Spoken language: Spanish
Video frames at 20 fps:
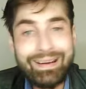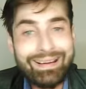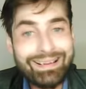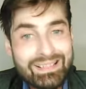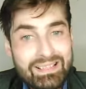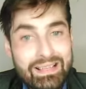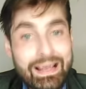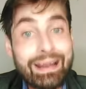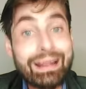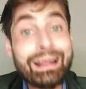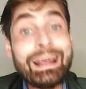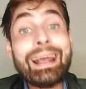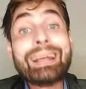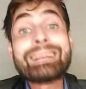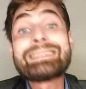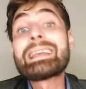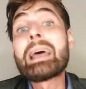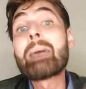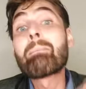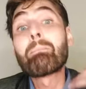hacer,
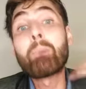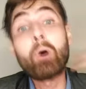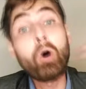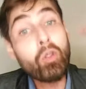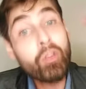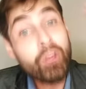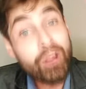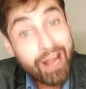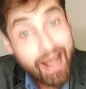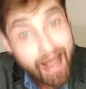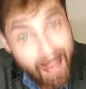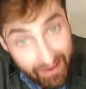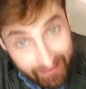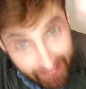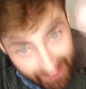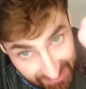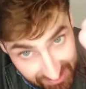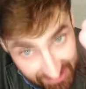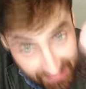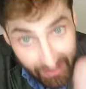se podrán
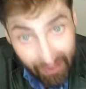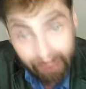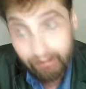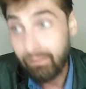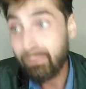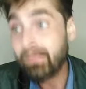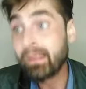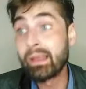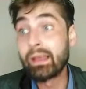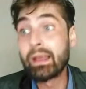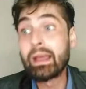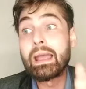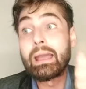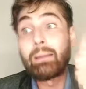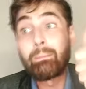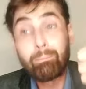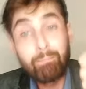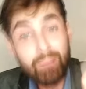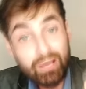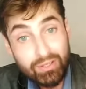hacer
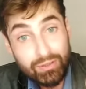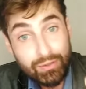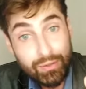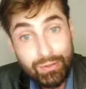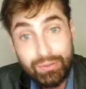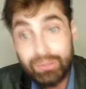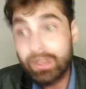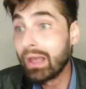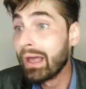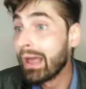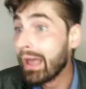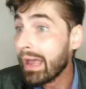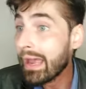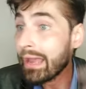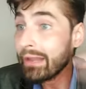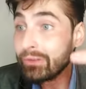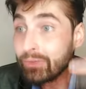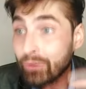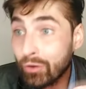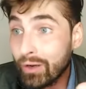en pesos
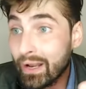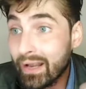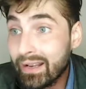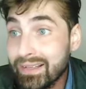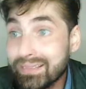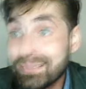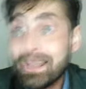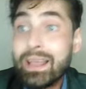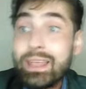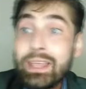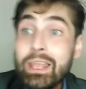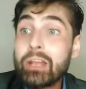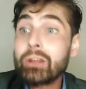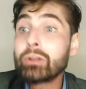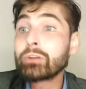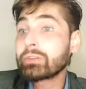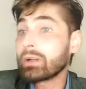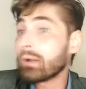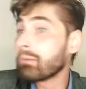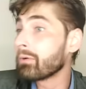en dólares y en
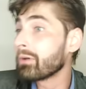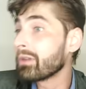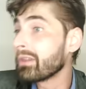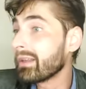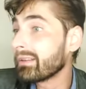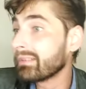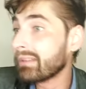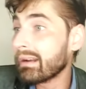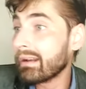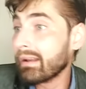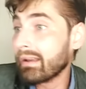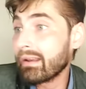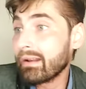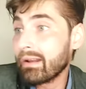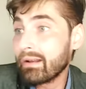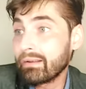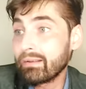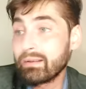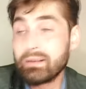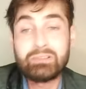otra moneda
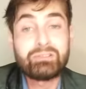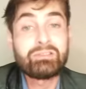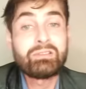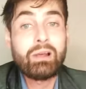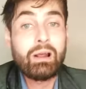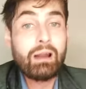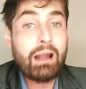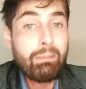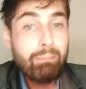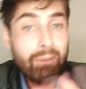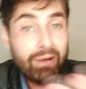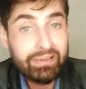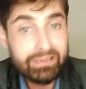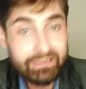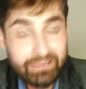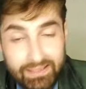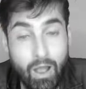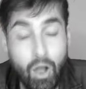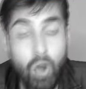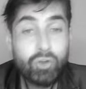extranjera que decidan las
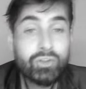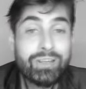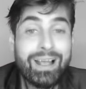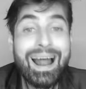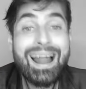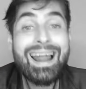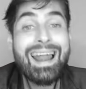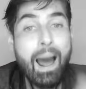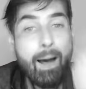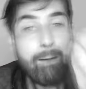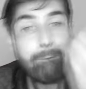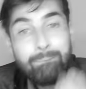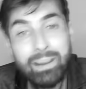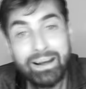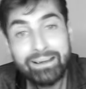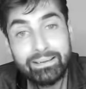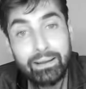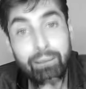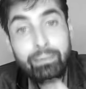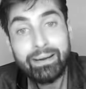partes. O sea, las
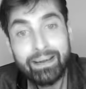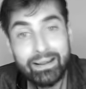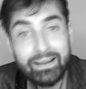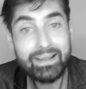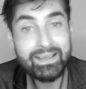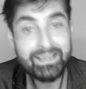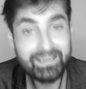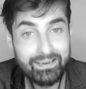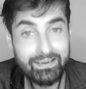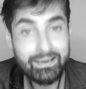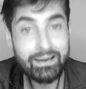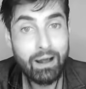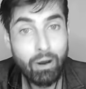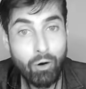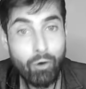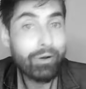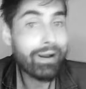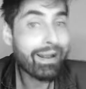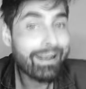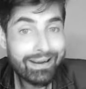partes van a decidir
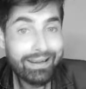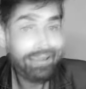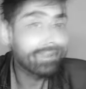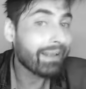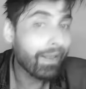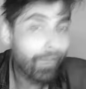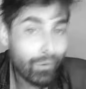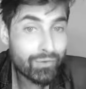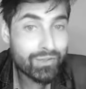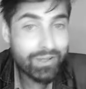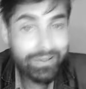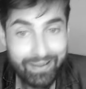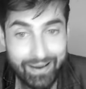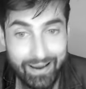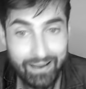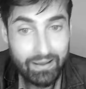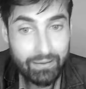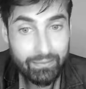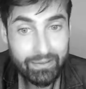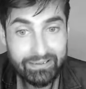ahora y el Estado se
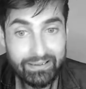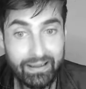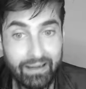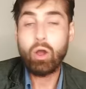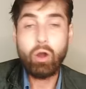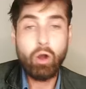deja de meter.